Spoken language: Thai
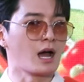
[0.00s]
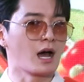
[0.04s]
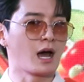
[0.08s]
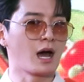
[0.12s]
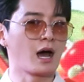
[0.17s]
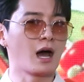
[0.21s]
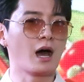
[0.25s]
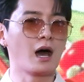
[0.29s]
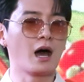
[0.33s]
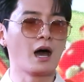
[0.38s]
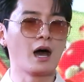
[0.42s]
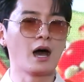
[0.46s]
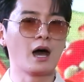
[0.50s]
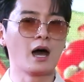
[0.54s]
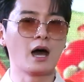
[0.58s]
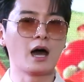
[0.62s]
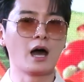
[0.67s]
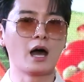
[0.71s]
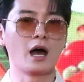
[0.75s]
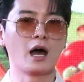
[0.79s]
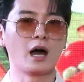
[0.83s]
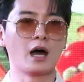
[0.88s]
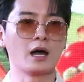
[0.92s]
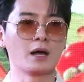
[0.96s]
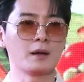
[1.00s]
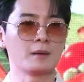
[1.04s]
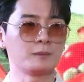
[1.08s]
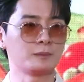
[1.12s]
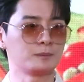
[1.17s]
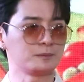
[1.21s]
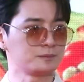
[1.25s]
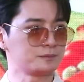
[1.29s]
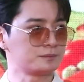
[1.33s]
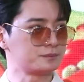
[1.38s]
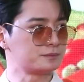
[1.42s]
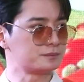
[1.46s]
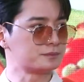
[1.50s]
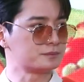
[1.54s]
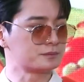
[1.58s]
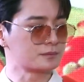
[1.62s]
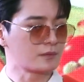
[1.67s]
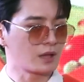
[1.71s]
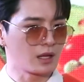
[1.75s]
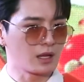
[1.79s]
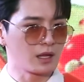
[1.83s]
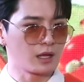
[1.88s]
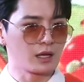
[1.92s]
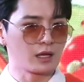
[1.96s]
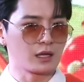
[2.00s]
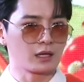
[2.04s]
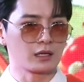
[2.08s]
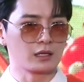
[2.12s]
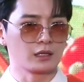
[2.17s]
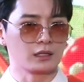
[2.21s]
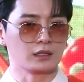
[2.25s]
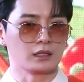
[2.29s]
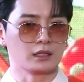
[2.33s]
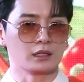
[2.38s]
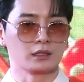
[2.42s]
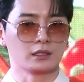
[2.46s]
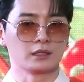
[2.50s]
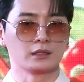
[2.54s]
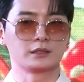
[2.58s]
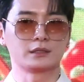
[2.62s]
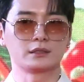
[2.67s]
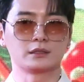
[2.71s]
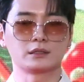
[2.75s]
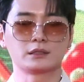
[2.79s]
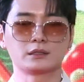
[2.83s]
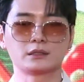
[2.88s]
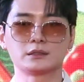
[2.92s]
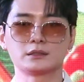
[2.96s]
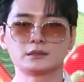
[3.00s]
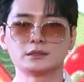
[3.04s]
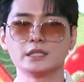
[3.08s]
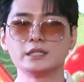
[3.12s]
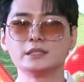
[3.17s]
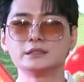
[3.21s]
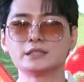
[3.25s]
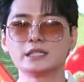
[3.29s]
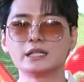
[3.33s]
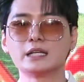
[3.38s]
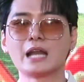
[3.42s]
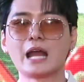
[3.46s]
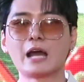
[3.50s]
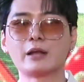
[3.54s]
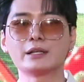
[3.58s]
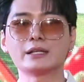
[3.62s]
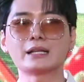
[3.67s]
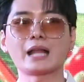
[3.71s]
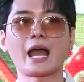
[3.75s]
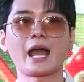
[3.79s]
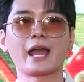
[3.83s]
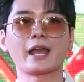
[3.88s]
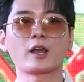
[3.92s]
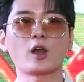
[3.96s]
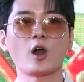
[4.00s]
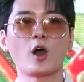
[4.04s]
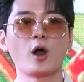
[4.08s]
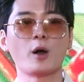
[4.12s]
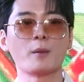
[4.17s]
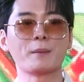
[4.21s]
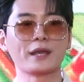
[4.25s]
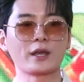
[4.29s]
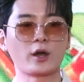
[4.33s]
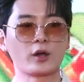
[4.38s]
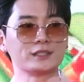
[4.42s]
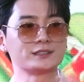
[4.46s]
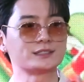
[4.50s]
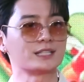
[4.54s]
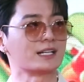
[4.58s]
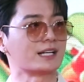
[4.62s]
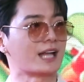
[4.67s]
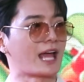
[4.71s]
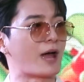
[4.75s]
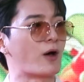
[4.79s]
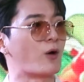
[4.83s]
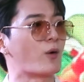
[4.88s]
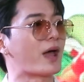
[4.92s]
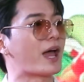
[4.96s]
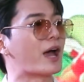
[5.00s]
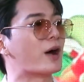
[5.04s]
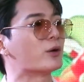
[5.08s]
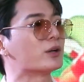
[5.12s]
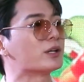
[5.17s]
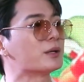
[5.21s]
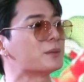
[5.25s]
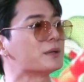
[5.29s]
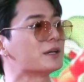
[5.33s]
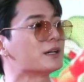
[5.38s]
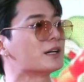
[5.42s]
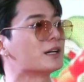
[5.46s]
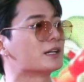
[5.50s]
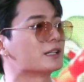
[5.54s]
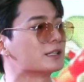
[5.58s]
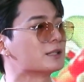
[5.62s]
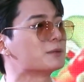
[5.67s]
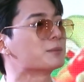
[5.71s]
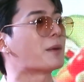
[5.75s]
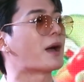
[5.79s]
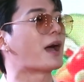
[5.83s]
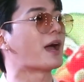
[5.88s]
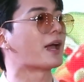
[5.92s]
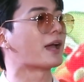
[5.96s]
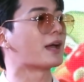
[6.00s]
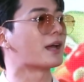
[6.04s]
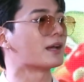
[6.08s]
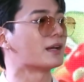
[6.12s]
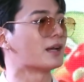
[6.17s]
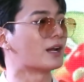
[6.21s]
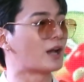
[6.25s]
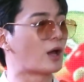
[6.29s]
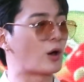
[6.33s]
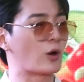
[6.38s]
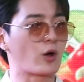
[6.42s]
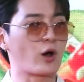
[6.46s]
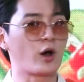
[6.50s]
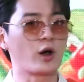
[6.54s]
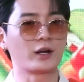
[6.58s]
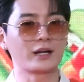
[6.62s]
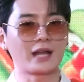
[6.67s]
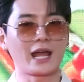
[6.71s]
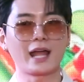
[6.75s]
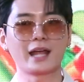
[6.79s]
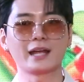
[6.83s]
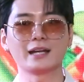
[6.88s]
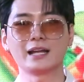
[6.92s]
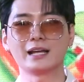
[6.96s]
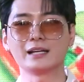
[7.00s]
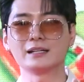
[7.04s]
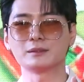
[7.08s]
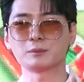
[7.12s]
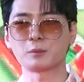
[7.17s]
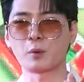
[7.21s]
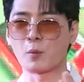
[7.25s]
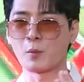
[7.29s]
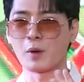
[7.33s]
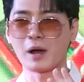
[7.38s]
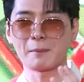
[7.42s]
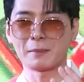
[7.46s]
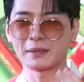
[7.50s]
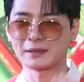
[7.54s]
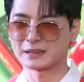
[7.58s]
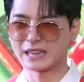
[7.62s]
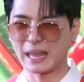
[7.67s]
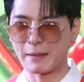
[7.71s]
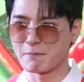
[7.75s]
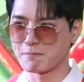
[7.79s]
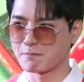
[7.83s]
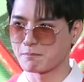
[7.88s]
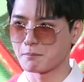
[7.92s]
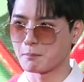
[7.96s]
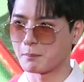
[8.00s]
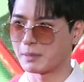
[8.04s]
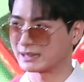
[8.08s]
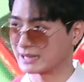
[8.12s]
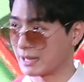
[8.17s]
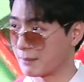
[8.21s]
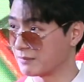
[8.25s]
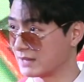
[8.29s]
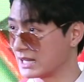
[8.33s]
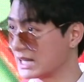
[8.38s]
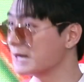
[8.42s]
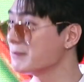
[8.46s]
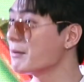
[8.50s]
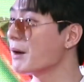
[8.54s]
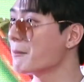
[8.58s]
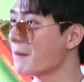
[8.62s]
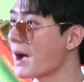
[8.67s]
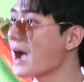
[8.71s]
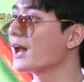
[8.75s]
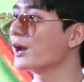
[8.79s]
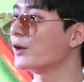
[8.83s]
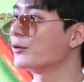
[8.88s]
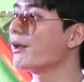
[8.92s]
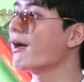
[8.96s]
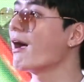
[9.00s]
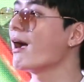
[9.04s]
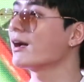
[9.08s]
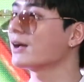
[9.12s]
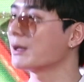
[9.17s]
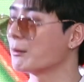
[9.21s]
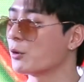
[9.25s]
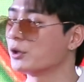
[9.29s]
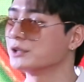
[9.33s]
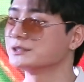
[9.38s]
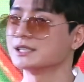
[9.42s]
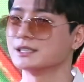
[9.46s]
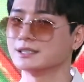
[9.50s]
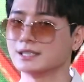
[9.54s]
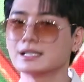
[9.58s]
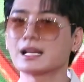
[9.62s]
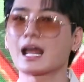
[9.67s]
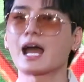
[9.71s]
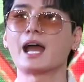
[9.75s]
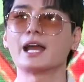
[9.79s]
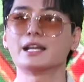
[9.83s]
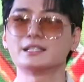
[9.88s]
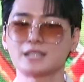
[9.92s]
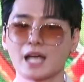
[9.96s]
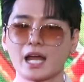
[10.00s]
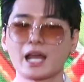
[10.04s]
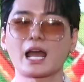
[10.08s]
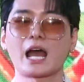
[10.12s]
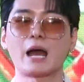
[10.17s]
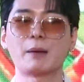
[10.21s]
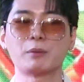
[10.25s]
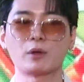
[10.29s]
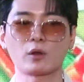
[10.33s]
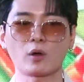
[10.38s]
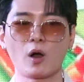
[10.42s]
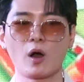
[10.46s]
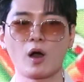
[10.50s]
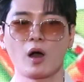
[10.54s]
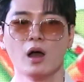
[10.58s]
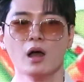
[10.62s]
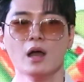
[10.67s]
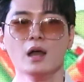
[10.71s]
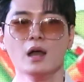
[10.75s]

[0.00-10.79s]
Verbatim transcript: เอ่อคนที่ไทยอะไราทำไมจริง ๆ แล้วที่ไทยก็มีคอนเสิร์ต LL ที่เพิ่งเกิดขึ้นไป แล้วเราก็ได้ได้ ผมว่ามันเต็มมันเต็มที่มาก ๆ แล้วนะกับคอนเสิร์ตที่ไทยใช่ครับ แล้วก็